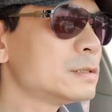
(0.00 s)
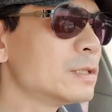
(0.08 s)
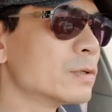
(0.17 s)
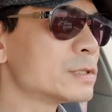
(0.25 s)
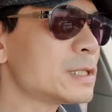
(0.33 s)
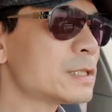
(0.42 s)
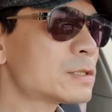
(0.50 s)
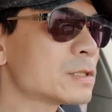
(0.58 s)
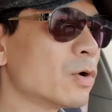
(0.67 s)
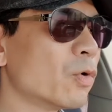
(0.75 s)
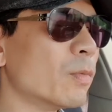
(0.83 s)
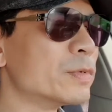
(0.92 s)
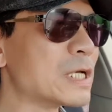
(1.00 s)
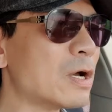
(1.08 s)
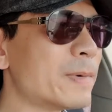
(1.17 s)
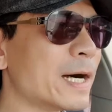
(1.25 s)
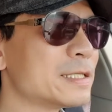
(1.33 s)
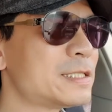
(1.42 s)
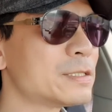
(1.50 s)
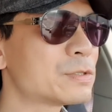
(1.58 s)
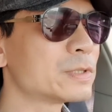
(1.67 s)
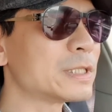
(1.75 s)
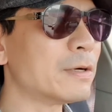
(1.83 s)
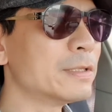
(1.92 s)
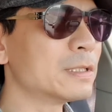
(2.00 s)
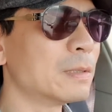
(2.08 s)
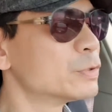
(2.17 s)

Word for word: 有些时候我们才会把它限缩到一个，